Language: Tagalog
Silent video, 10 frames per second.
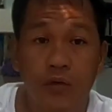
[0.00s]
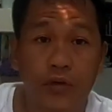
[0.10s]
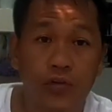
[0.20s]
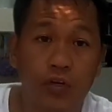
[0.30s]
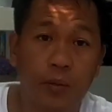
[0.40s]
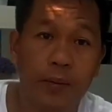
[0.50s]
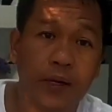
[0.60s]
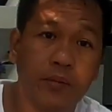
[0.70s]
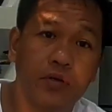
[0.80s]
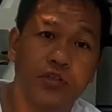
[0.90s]
So ito naman
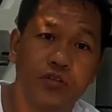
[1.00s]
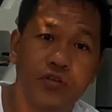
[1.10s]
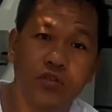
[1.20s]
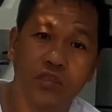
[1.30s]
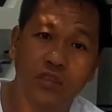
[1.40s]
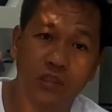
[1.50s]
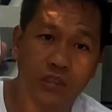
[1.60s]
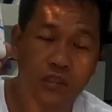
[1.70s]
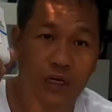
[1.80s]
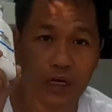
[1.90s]
mga boss yung
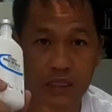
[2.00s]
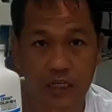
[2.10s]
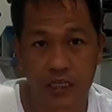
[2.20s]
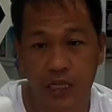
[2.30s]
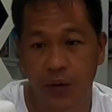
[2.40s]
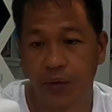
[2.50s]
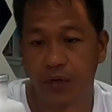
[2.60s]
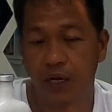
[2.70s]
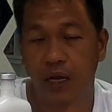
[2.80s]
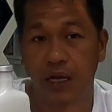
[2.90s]
uh, tinatawag
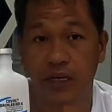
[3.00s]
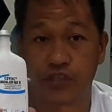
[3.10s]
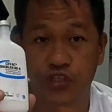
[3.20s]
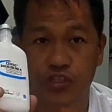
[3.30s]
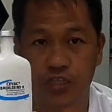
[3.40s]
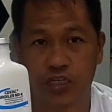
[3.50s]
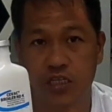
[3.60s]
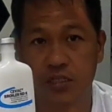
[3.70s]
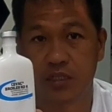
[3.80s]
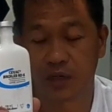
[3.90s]
na NCT
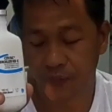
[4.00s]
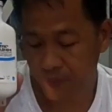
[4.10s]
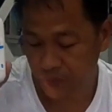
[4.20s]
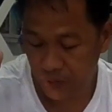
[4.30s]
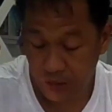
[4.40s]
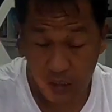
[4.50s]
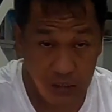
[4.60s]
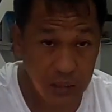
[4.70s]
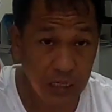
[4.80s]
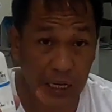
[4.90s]
kill.
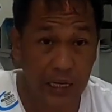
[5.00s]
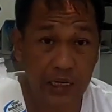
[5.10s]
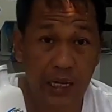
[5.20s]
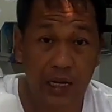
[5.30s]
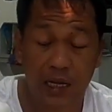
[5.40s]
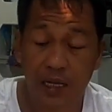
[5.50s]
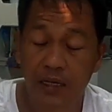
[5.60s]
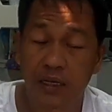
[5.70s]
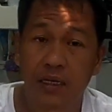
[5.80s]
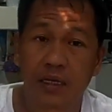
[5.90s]
Kinakailangan
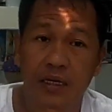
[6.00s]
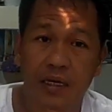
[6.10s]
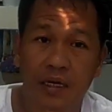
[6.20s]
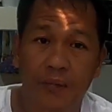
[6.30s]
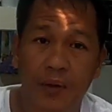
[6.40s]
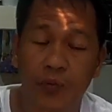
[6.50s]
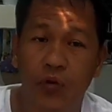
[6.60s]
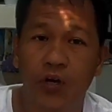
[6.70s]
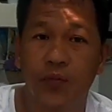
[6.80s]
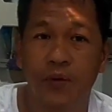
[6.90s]
kapag
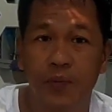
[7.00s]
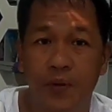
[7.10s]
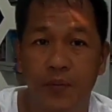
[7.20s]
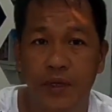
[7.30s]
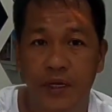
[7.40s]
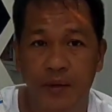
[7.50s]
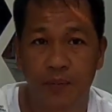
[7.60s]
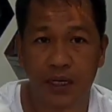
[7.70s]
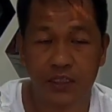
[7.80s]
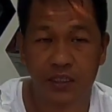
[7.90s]
po kayo magbibigay ng
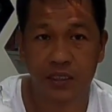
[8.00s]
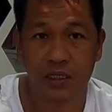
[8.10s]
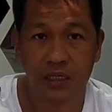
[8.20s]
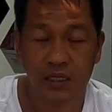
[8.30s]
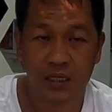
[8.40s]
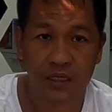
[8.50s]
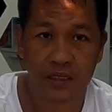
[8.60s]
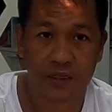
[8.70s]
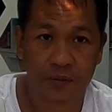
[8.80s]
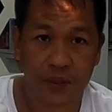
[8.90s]
vaccine,
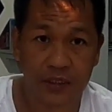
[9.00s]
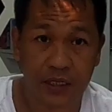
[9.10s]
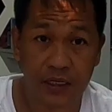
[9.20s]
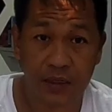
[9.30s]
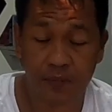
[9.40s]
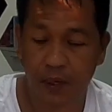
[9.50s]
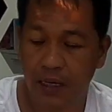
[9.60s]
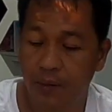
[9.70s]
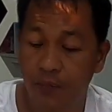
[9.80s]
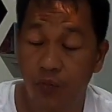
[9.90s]
especially
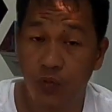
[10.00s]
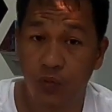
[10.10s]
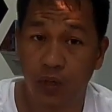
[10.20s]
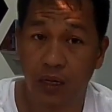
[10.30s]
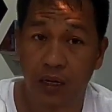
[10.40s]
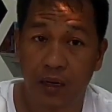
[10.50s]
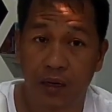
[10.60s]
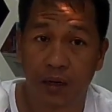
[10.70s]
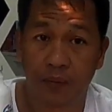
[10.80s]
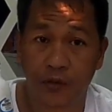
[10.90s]
pagka po
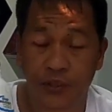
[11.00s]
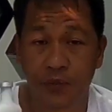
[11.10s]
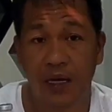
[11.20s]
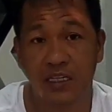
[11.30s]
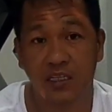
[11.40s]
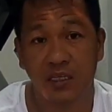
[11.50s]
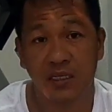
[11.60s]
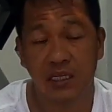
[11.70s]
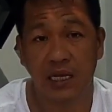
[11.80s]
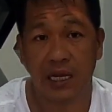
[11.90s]
uh, first vaccine,
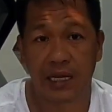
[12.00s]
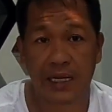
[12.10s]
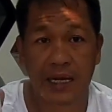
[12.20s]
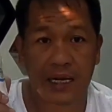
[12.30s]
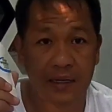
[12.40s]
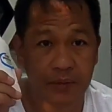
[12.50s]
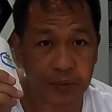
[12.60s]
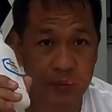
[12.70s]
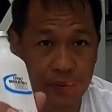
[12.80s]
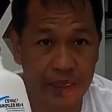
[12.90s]
kinakailangan
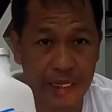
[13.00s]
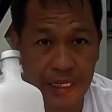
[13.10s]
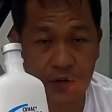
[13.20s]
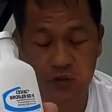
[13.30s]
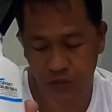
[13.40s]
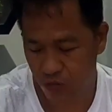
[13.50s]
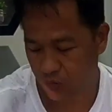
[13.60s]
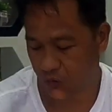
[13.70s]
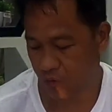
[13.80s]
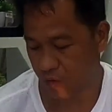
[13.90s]
magbibigay kayo nito.